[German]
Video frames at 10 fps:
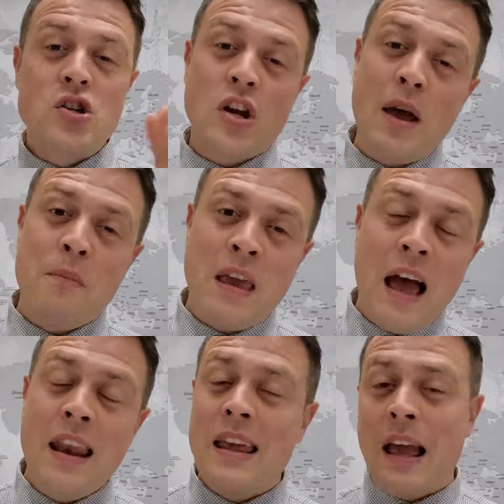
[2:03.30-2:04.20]
schreibt mich
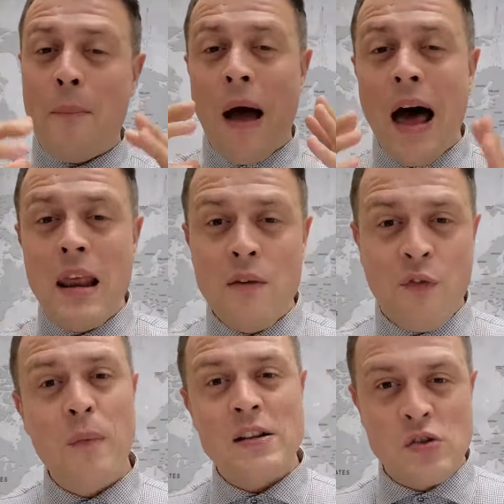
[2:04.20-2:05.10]
an, ich habe alle
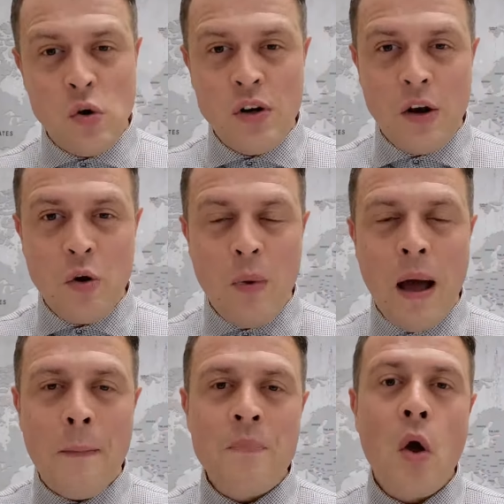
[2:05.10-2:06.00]
Informationen
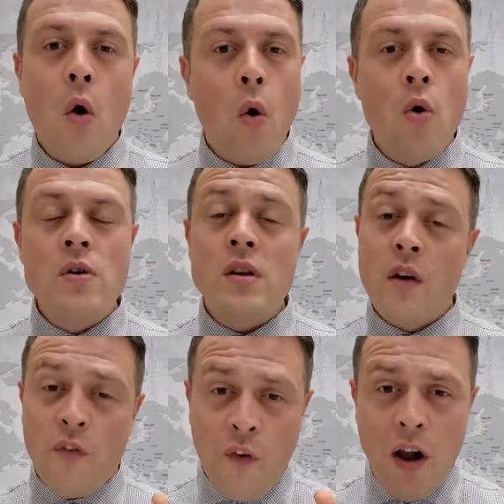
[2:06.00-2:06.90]
darüber und
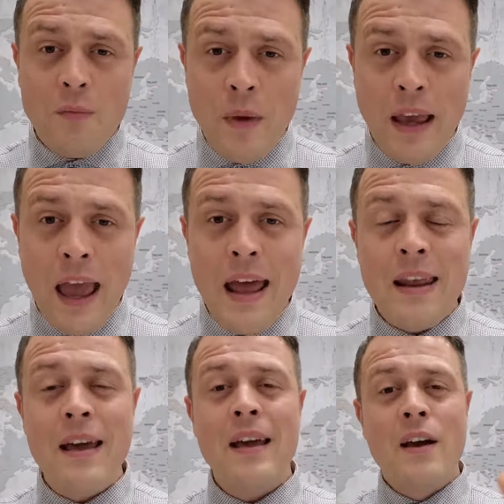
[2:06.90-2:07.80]
folgt mir
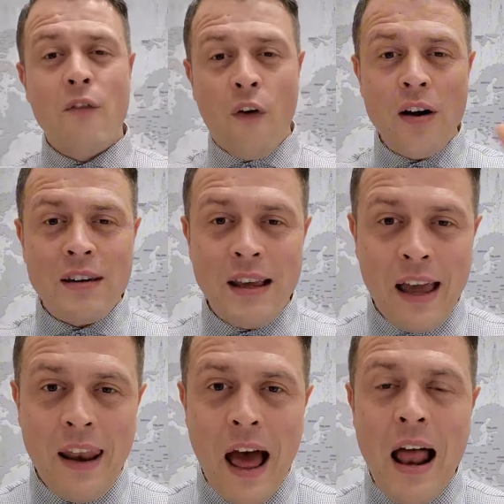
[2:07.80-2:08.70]
gerne, folgt den
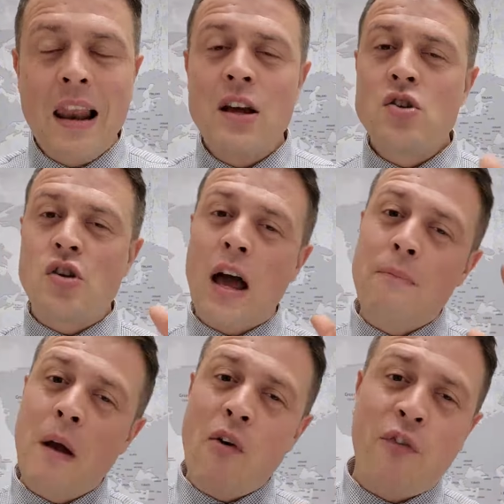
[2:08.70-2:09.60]
Kanal, schreibt
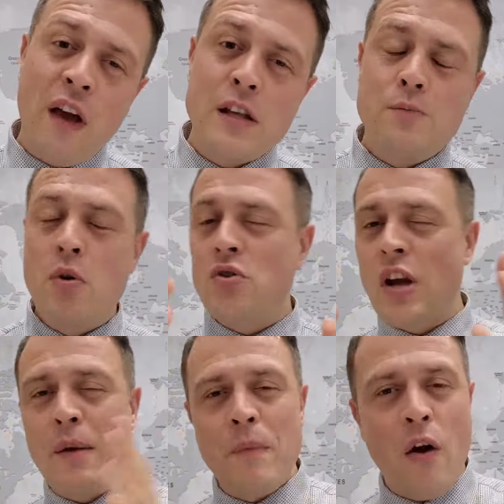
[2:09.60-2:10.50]
mir auf Facebook,
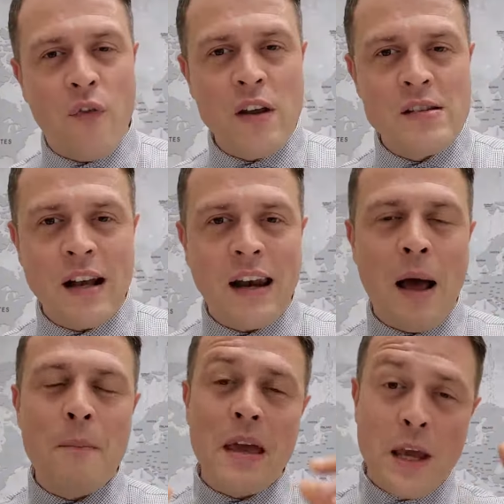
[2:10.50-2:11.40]
schreibt mir auf
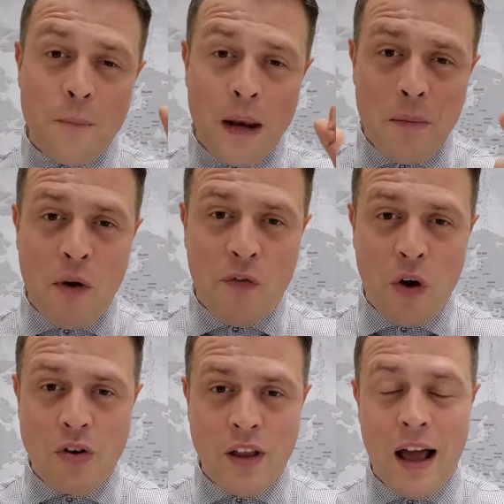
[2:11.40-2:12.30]
Instagram. Ich bin immer für
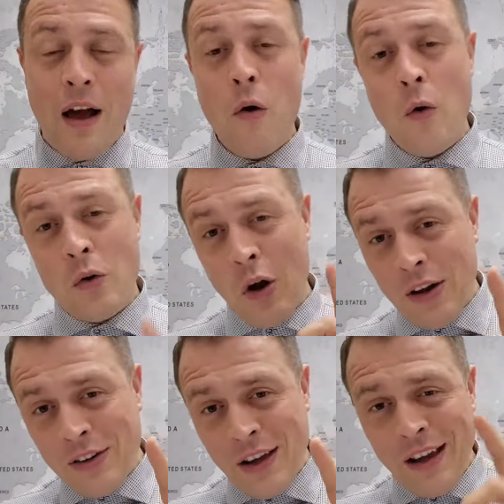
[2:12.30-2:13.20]
euch da. Und
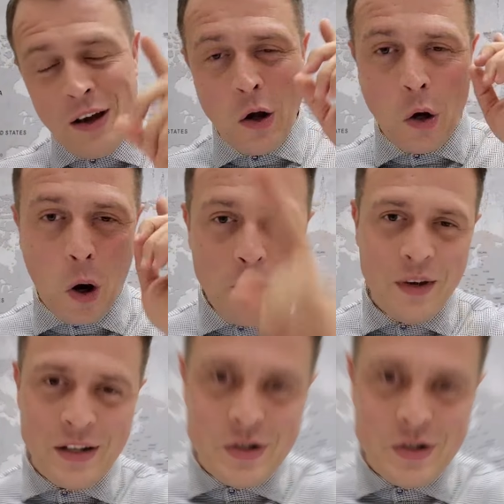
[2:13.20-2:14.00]
Leute, kommt nach